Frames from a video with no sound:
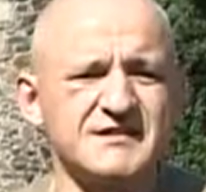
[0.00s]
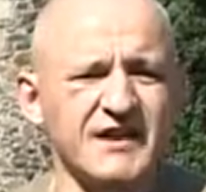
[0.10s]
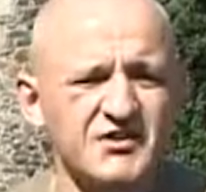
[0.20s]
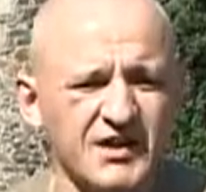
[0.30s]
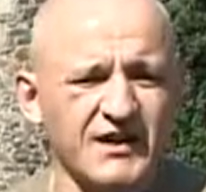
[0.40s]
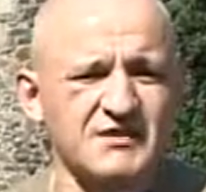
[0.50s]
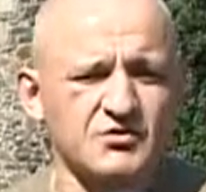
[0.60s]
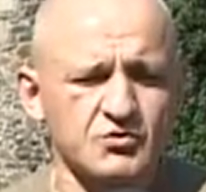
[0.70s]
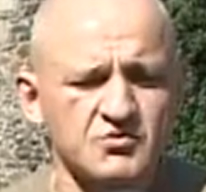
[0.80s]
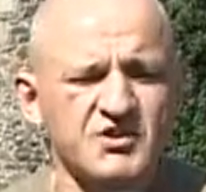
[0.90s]
zdjęcia,
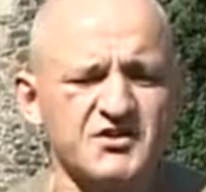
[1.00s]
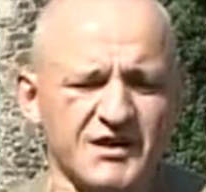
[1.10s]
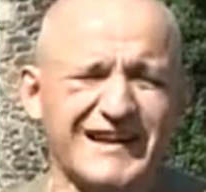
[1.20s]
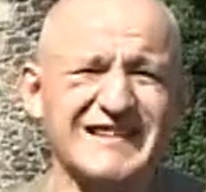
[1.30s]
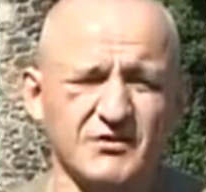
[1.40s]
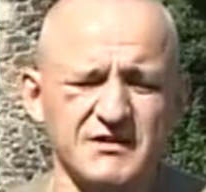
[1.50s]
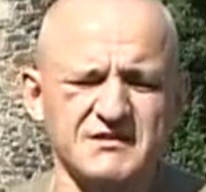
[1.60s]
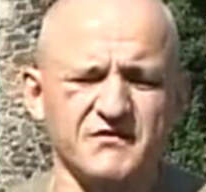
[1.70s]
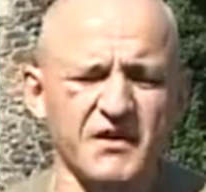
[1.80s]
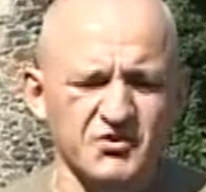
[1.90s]
są zdjęcia kręcone
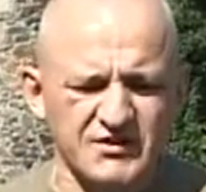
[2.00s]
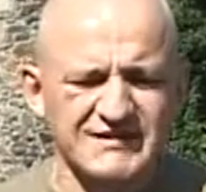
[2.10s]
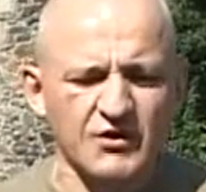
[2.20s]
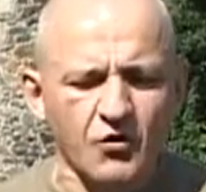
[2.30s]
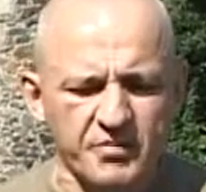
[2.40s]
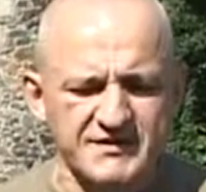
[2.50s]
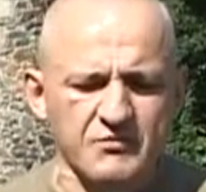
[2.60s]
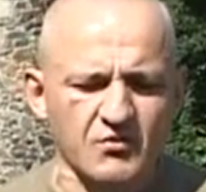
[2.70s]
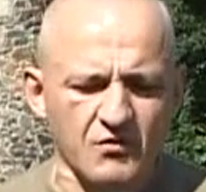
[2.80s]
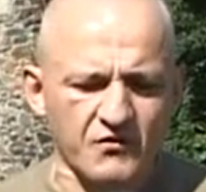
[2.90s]
z wieży, z stołpy
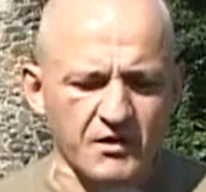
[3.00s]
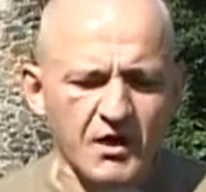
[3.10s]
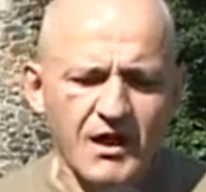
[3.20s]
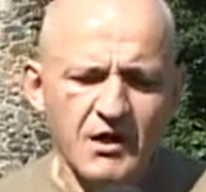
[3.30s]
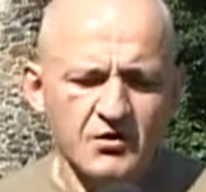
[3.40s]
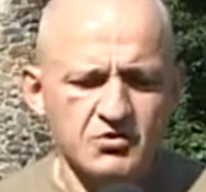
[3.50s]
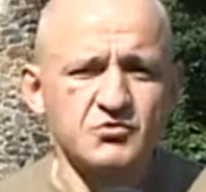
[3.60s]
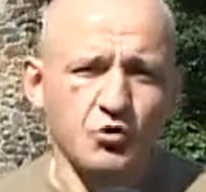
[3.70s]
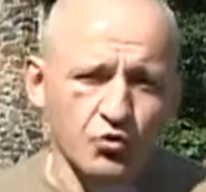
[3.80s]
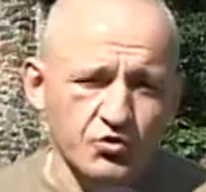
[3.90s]
zamkowej.
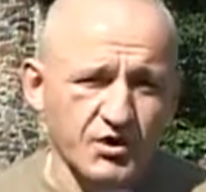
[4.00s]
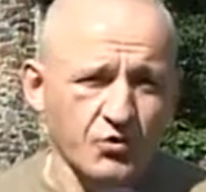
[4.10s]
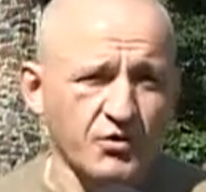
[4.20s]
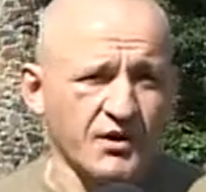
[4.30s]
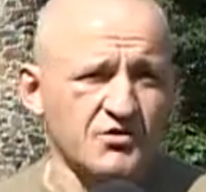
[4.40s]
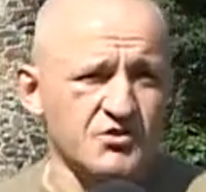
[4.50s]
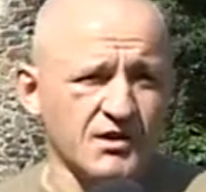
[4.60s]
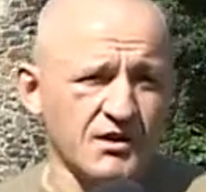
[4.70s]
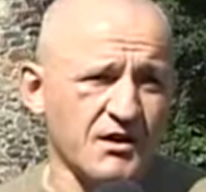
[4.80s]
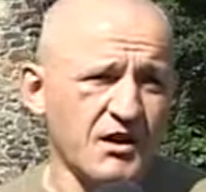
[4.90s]
Są to krótkie
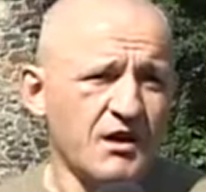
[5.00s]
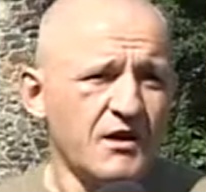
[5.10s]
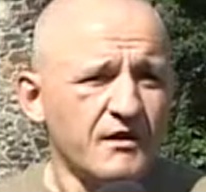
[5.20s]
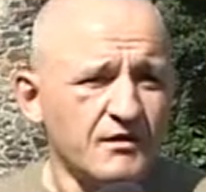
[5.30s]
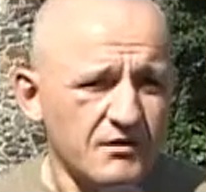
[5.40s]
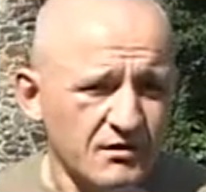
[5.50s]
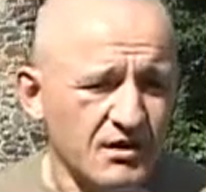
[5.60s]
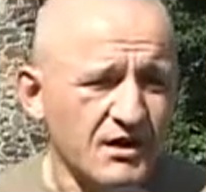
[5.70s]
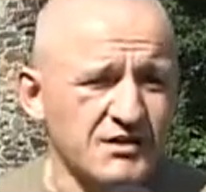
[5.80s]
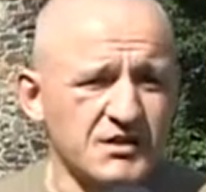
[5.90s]
ujęcia
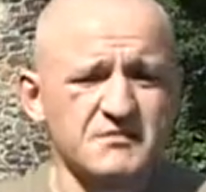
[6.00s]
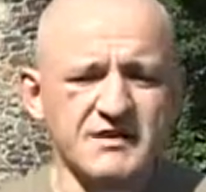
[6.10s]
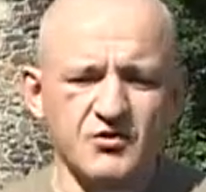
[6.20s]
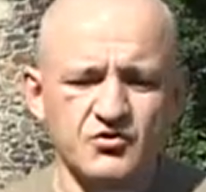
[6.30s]
i na tym